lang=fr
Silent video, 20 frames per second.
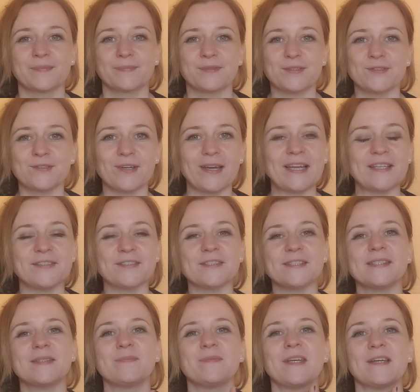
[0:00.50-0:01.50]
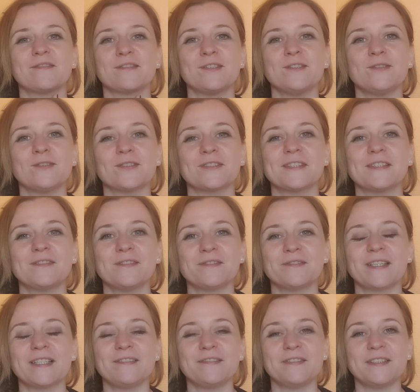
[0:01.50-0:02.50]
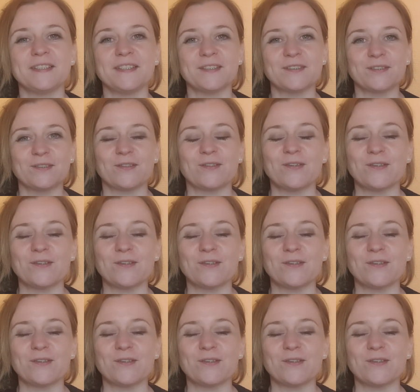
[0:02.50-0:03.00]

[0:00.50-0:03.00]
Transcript: Bonjour à tous et bienvenue dans cette nouvelle vidéo.